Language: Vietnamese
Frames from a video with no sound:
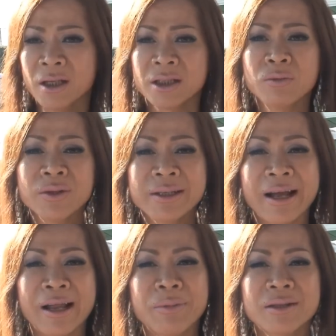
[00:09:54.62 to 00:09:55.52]
trong suốt thời
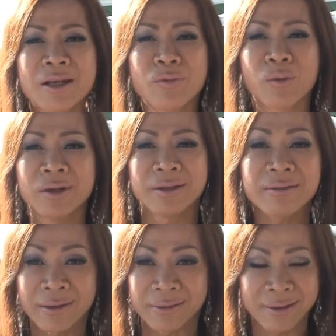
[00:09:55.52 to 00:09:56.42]
gian anh biết sống một người thất
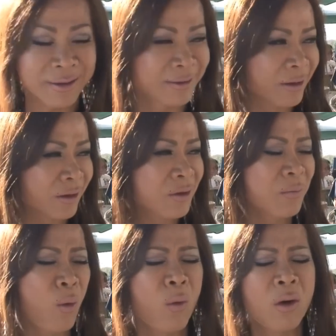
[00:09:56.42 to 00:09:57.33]
tình á như
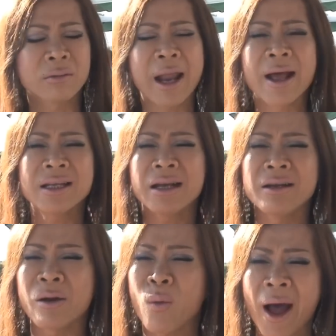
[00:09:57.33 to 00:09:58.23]
buồn đáng gia
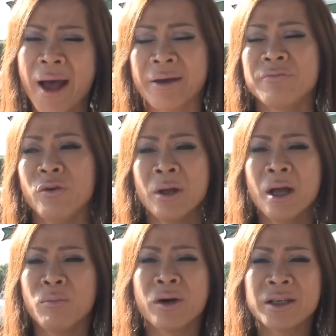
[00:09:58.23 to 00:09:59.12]
đình em quá hạnh phúc
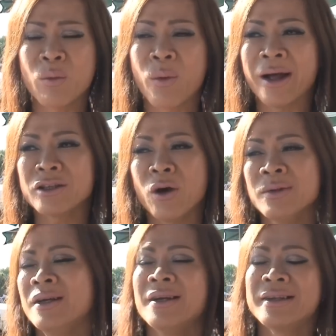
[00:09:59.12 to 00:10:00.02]
một người chồng quá tốt
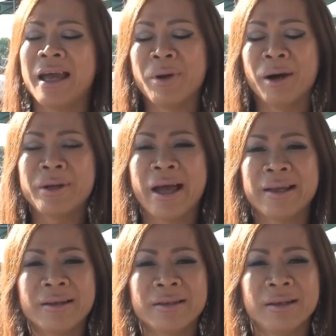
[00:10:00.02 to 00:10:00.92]
thì em ở bên
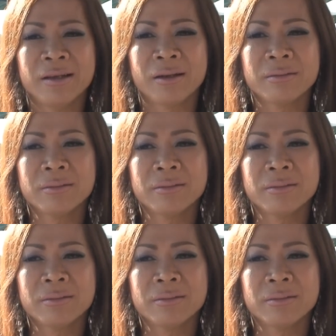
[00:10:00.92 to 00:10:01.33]
này á, thì ờ,